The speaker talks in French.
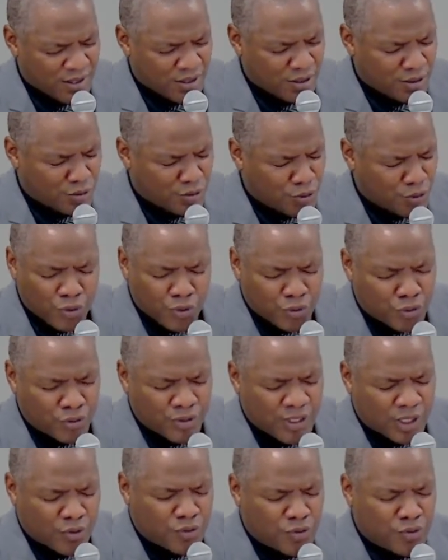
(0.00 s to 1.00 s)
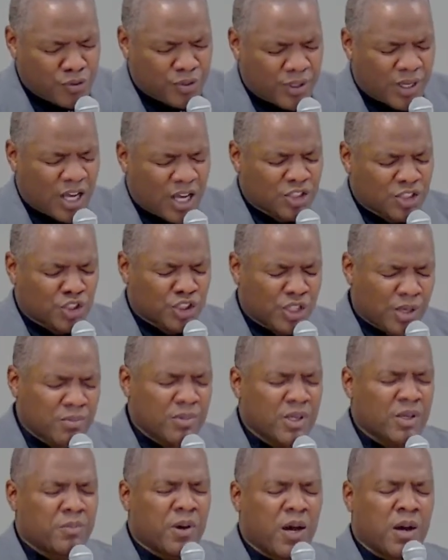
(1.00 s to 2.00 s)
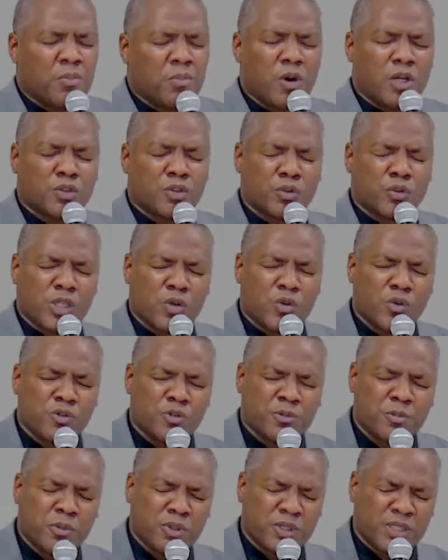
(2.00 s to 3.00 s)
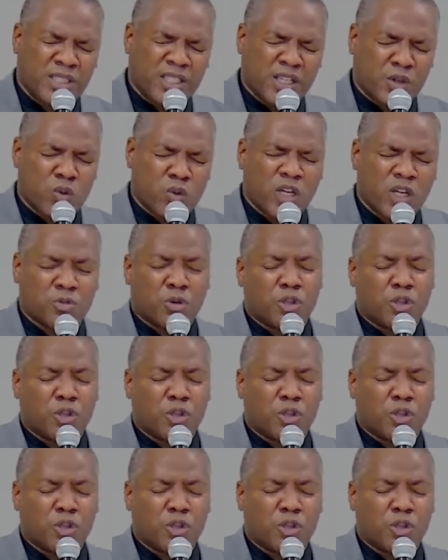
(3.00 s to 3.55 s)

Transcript: Dieu ne t'accusera jamais par rapport à ton découragement.